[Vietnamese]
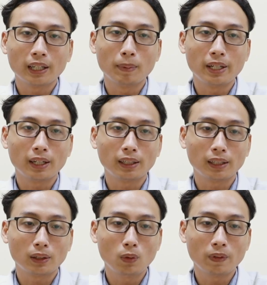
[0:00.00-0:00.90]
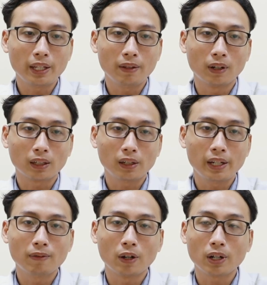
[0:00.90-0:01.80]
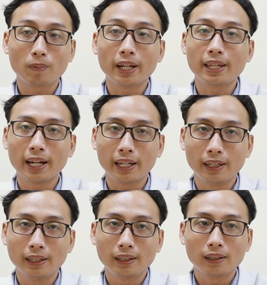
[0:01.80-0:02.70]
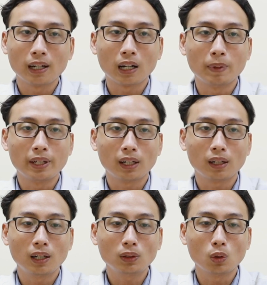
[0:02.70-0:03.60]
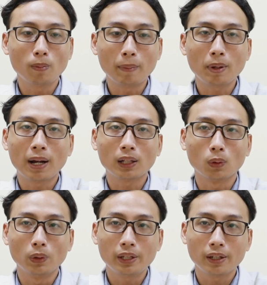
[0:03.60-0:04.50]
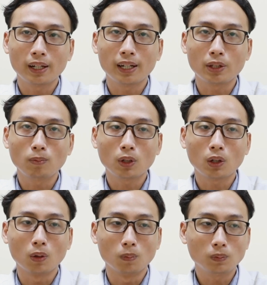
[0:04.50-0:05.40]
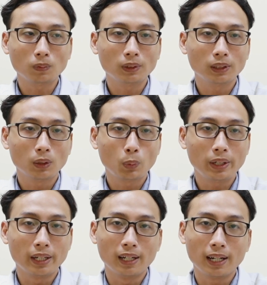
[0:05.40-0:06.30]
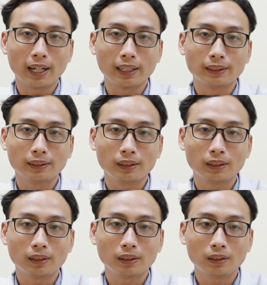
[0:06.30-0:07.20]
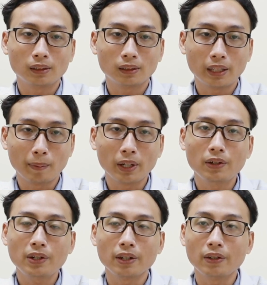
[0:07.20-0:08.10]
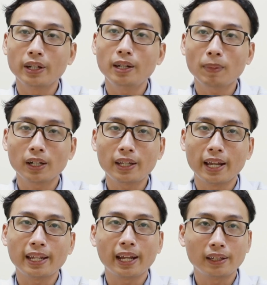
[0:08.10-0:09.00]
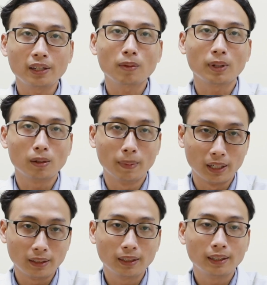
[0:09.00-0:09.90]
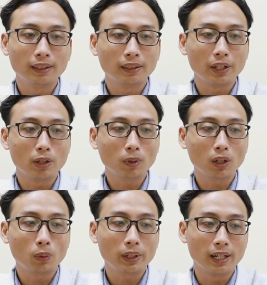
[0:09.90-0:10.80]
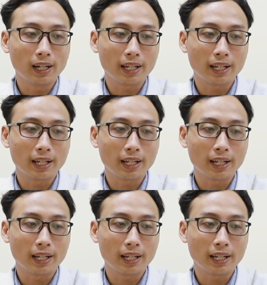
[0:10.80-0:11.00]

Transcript: thì bệnh nhân nuốt phải dị vật nó đi vào trong dạ dày à, bệnh nhân lớn tuổi 73 tuổi cho nên là chúng tôi cũng quyết định là tìm cái hướng xử trí mà nó nhẹ nhàng nhất cho người bệnh thì chúng tôi quyết định